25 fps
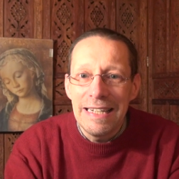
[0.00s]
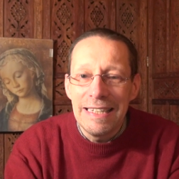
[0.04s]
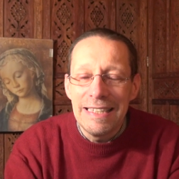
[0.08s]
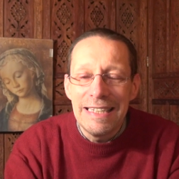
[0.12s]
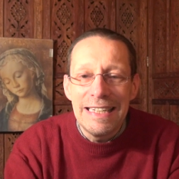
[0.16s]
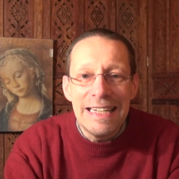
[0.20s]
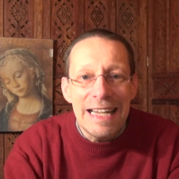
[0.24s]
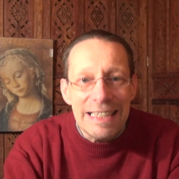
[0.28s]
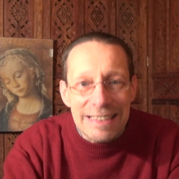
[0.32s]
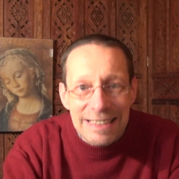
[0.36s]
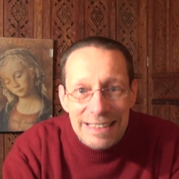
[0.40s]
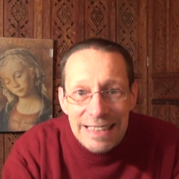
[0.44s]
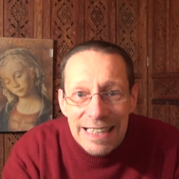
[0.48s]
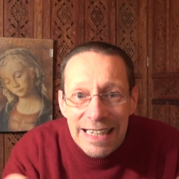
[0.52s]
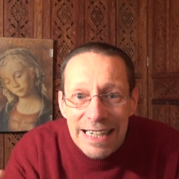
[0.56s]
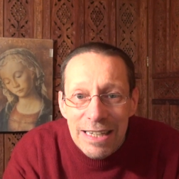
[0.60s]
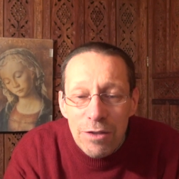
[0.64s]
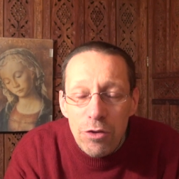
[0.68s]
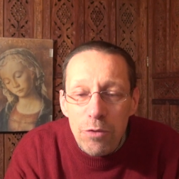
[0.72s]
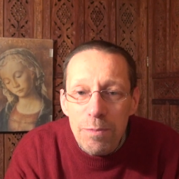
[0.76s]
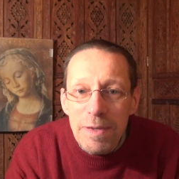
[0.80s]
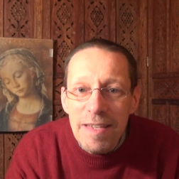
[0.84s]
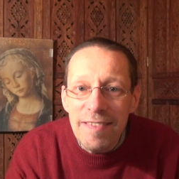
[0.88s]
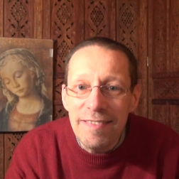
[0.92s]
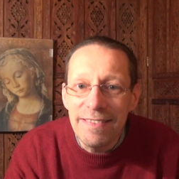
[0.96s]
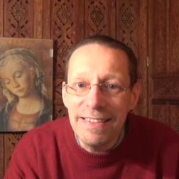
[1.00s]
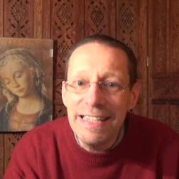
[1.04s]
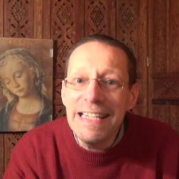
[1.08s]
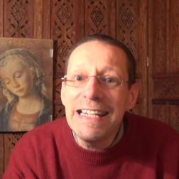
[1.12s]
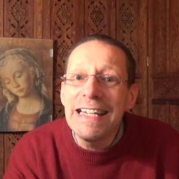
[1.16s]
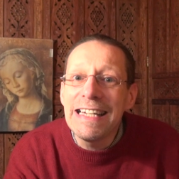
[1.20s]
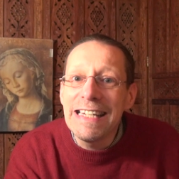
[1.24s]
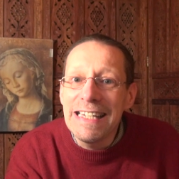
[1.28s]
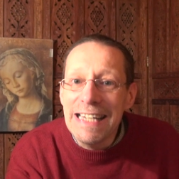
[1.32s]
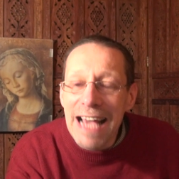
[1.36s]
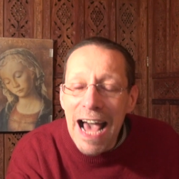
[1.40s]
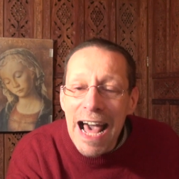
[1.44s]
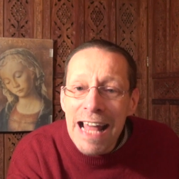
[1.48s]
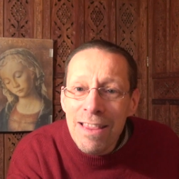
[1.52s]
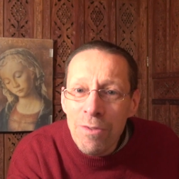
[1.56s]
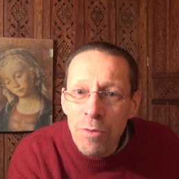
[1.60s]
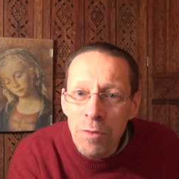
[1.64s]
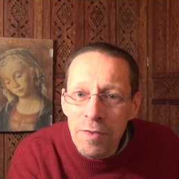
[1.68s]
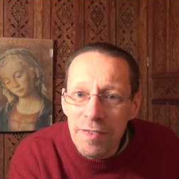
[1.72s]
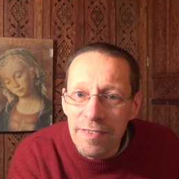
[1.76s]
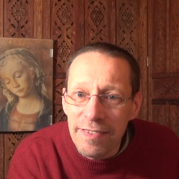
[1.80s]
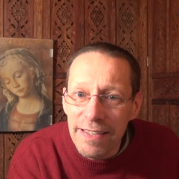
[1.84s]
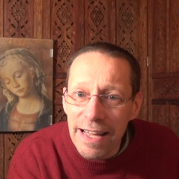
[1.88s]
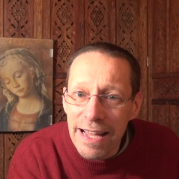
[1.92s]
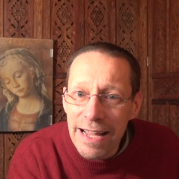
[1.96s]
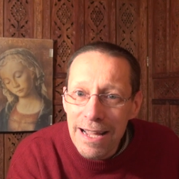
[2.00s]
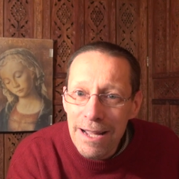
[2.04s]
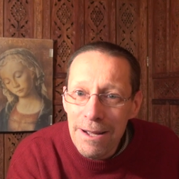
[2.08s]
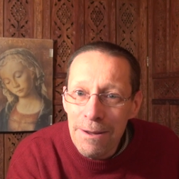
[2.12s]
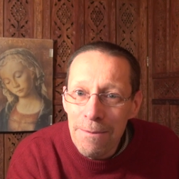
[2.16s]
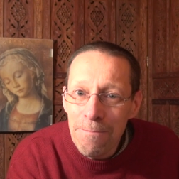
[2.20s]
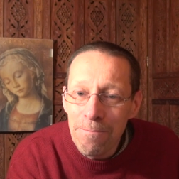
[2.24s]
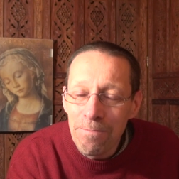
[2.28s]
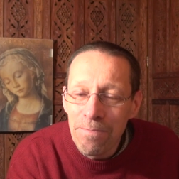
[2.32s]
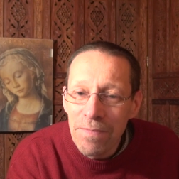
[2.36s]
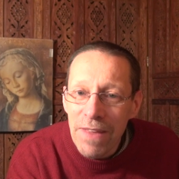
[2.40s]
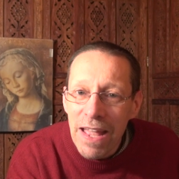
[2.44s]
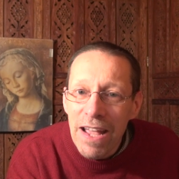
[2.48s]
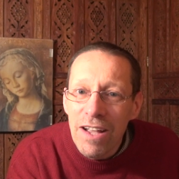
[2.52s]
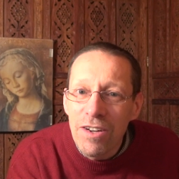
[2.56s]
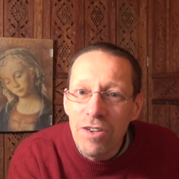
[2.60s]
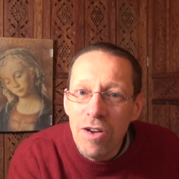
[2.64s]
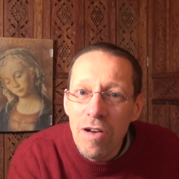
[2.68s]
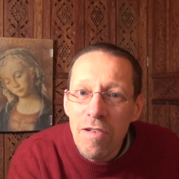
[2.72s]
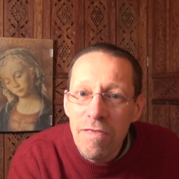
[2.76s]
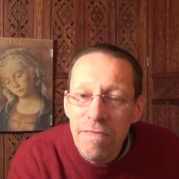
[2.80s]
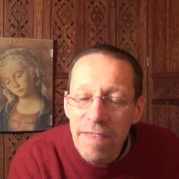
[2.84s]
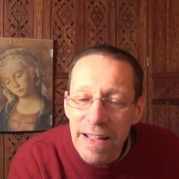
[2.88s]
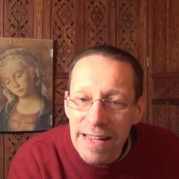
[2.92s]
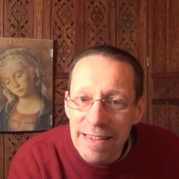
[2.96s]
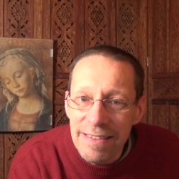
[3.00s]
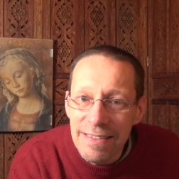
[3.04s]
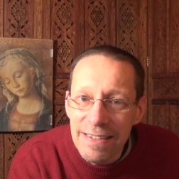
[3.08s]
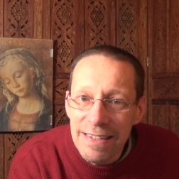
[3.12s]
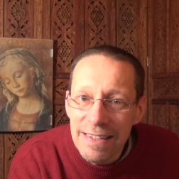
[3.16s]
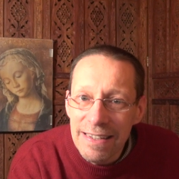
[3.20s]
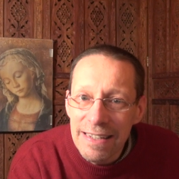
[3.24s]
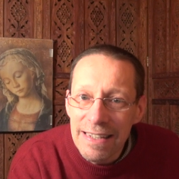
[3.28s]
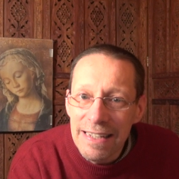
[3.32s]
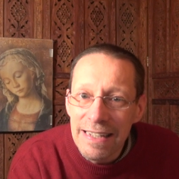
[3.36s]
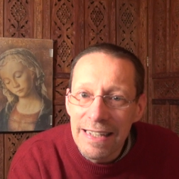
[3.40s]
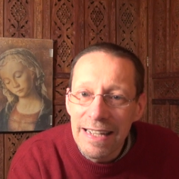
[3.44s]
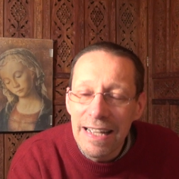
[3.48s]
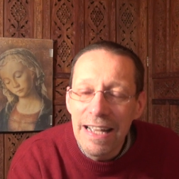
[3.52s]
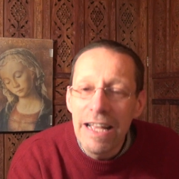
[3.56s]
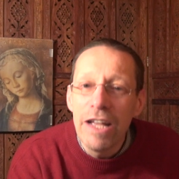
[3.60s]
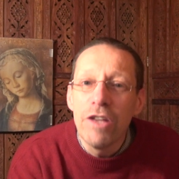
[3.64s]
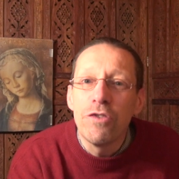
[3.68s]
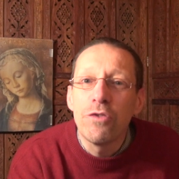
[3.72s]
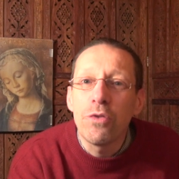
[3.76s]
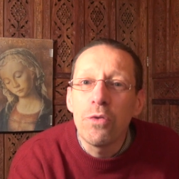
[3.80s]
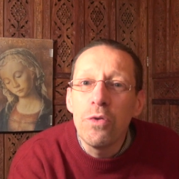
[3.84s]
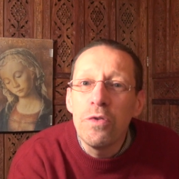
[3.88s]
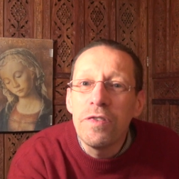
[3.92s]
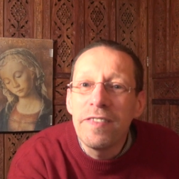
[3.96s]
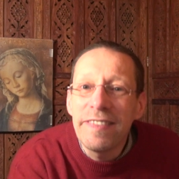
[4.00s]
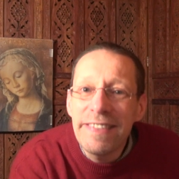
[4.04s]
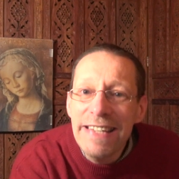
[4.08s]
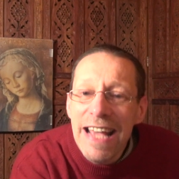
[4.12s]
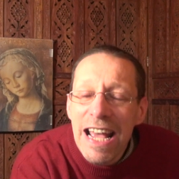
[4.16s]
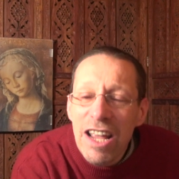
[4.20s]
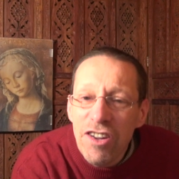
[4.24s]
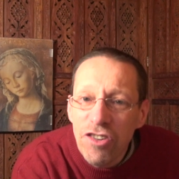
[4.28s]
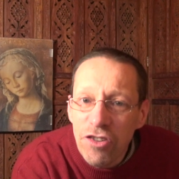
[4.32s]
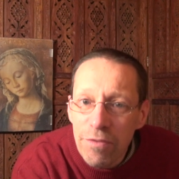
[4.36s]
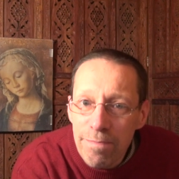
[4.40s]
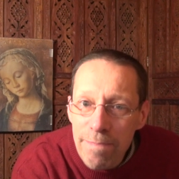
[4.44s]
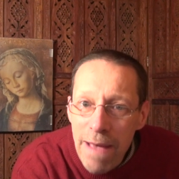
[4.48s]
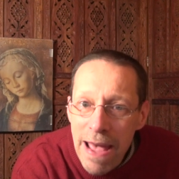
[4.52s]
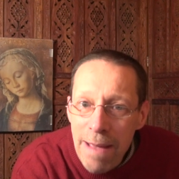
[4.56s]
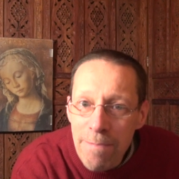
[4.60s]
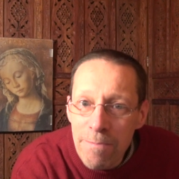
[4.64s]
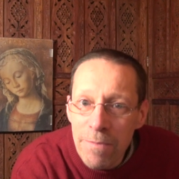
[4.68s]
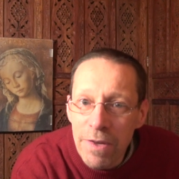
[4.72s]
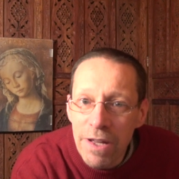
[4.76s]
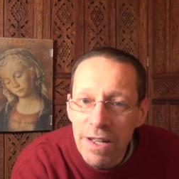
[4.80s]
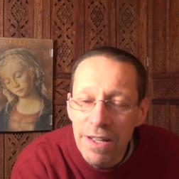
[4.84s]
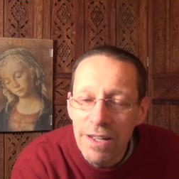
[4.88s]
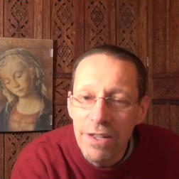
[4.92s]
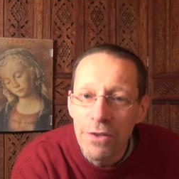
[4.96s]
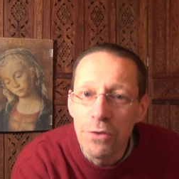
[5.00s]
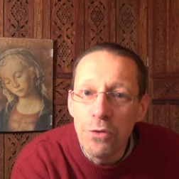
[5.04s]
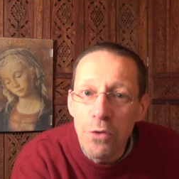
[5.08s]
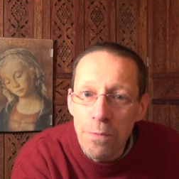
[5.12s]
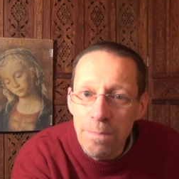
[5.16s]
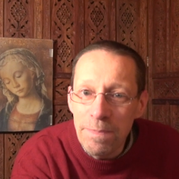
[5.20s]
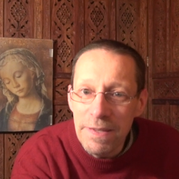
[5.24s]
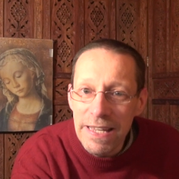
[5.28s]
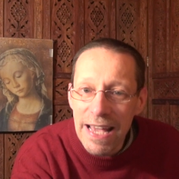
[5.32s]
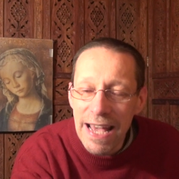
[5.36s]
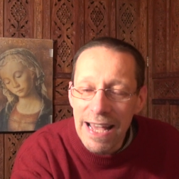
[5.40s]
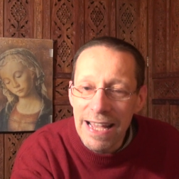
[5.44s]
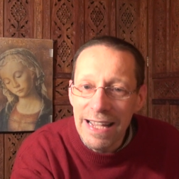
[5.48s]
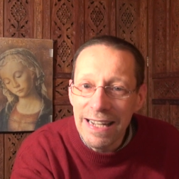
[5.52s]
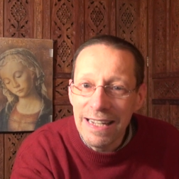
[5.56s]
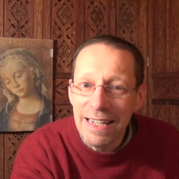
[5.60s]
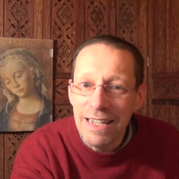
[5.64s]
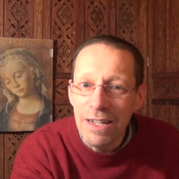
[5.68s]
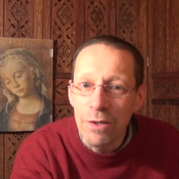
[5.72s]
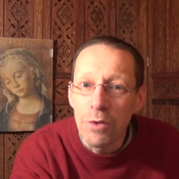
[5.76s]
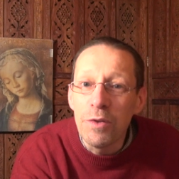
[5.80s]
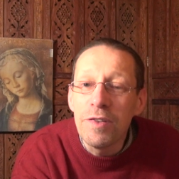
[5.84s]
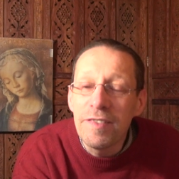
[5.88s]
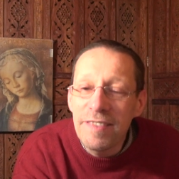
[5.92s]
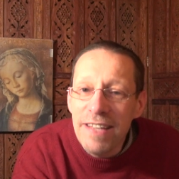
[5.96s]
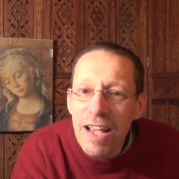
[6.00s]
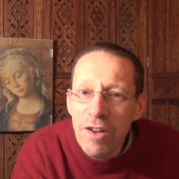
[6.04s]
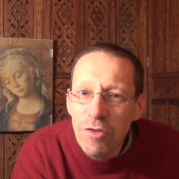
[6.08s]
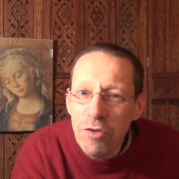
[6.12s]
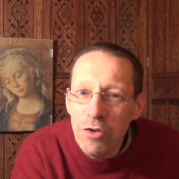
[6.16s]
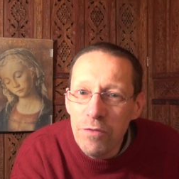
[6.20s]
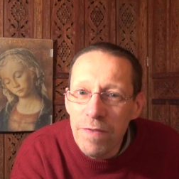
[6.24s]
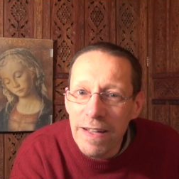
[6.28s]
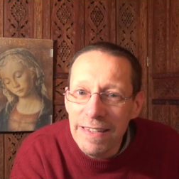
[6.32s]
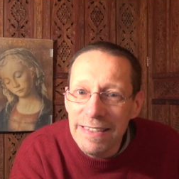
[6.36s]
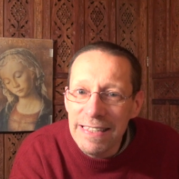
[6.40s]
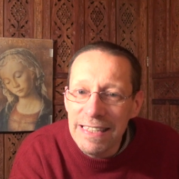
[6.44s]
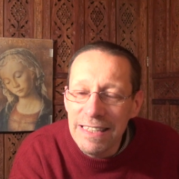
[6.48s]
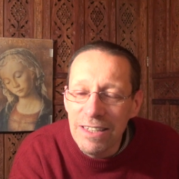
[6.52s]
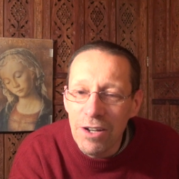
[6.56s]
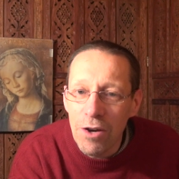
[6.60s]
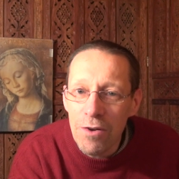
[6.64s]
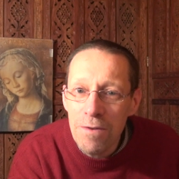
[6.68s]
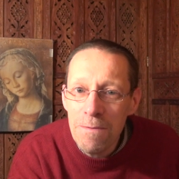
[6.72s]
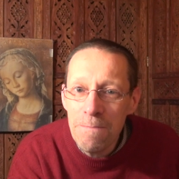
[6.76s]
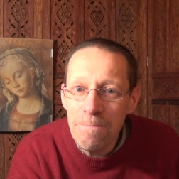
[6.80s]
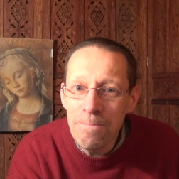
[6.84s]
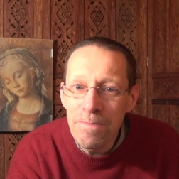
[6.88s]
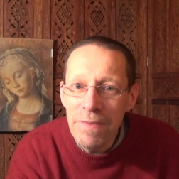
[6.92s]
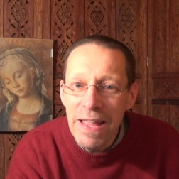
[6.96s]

la série de mystiques qui annonçait qu'en fait, sur le siège même de Pierre, le siège du Vatican,